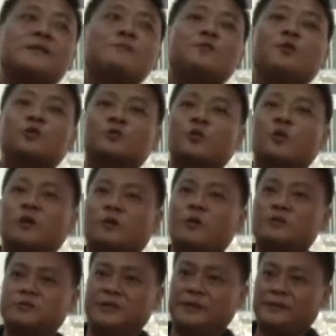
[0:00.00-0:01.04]
这么多的
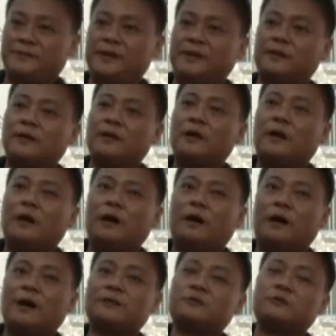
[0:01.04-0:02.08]
工人里面，
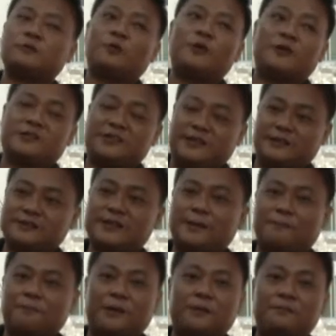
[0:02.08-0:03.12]
啊就为了钱
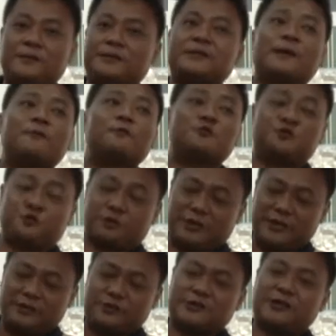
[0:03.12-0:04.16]
在拼命在
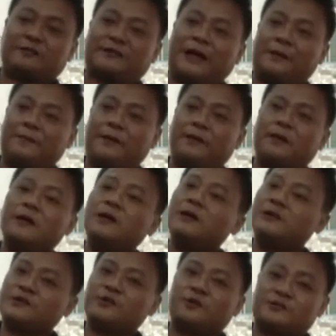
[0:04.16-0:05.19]
替学校打拼，
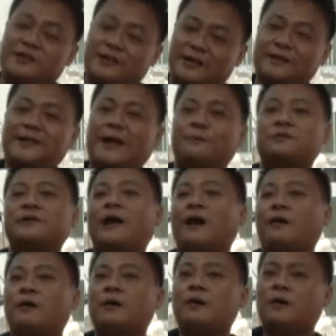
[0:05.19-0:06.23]
结果钱拿不
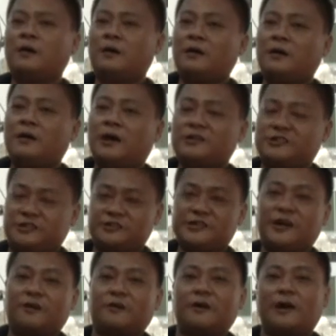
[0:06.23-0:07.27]
到，啊请
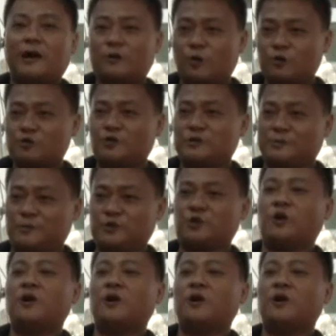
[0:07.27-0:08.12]
教啊工作怎么